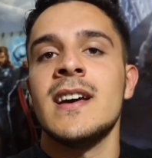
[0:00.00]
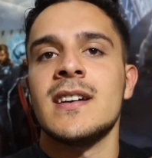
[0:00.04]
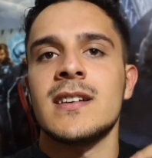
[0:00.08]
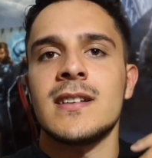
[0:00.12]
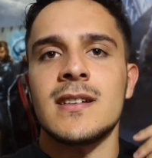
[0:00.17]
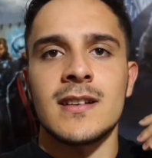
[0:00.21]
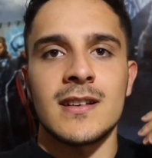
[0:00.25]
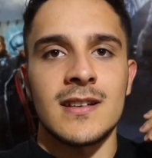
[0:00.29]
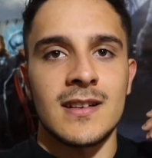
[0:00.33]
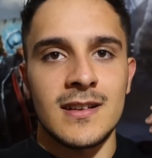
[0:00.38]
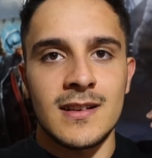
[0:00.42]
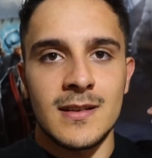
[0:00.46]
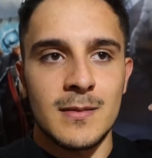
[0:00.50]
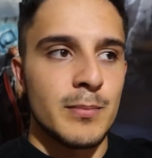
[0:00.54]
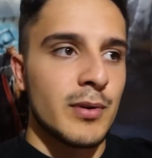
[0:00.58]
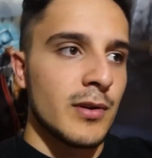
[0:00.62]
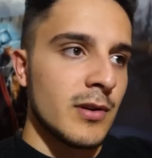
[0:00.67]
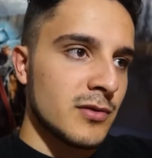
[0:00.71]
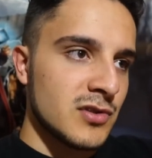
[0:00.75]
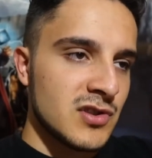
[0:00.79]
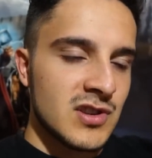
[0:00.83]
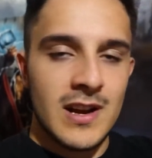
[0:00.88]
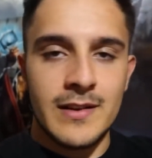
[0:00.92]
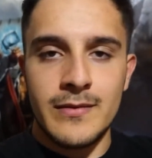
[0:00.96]
eh, poi
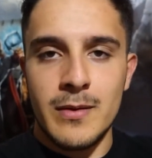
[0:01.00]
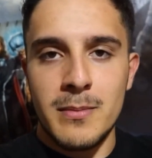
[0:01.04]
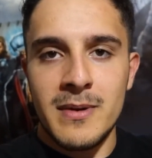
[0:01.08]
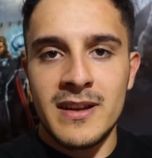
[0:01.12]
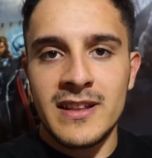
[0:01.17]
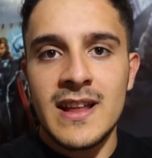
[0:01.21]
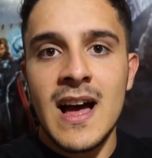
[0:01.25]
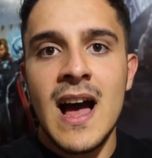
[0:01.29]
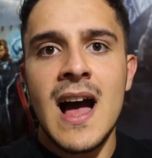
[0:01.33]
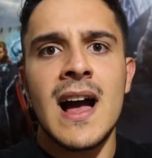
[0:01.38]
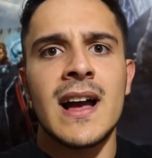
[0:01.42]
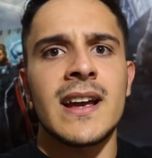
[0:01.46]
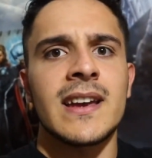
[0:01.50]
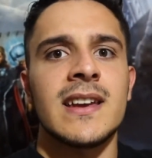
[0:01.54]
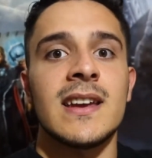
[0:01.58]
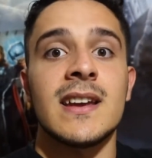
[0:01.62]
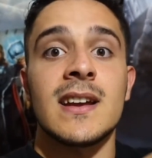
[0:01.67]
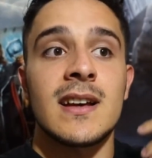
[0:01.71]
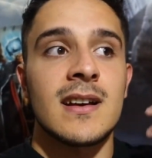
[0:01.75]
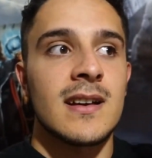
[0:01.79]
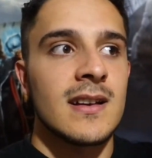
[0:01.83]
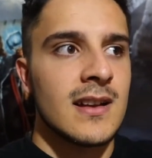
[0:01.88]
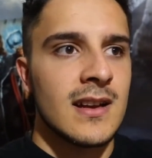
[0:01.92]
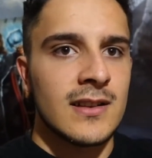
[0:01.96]
uscirà vabbè
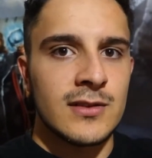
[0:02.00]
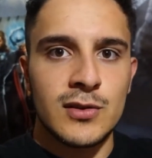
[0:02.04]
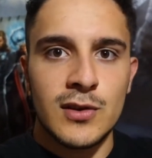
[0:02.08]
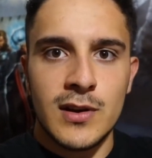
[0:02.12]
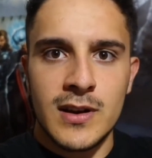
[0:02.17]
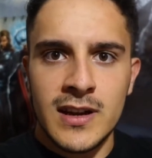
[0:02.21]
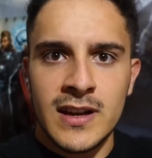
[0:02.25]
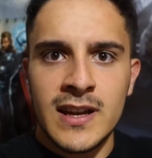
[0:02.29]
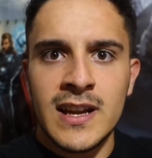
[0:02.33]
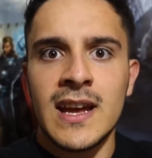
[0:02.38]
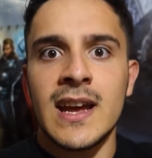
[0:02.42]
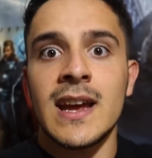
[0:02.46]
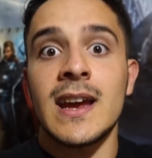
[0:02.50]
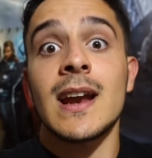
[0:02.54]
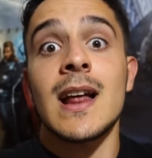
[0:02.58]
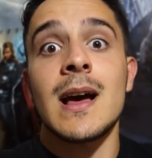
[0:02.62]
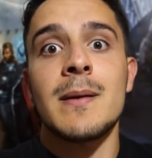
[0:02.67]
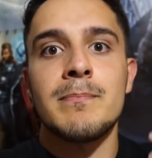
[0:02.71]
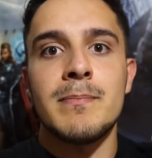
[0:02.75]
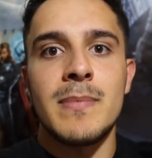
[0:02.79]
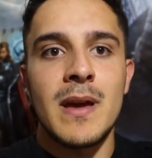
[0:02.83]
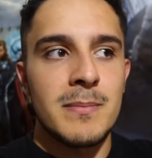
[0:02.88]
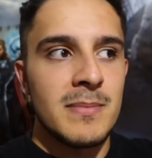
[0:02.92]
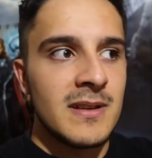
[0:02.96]
Dunkirk, La Torre Nera,
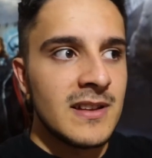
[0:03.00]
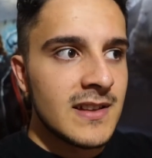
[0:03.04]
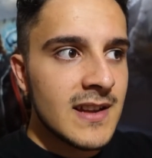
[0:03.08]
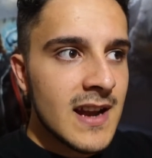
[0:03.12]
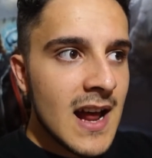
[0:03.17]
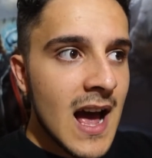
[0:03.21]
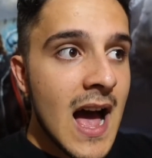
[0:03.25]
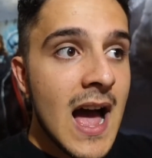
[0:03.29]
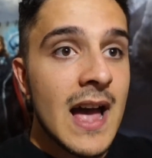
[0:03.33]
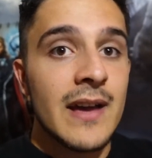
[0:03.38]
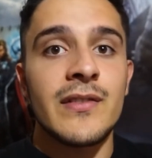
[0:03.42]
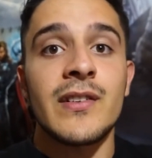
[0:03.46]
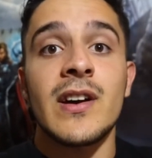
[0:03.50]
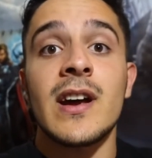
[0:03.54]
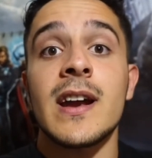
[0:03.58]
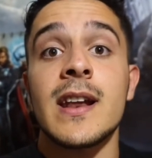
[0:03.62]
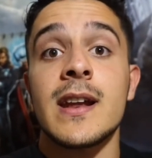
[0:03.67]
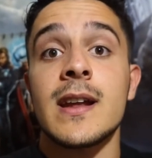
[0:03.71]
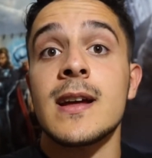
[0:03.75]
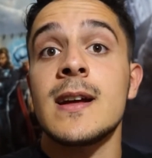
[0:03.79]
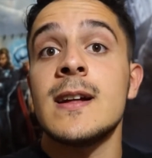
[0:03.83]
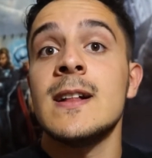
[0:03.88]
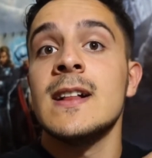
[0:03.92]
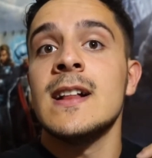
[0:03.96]
Baby Driver,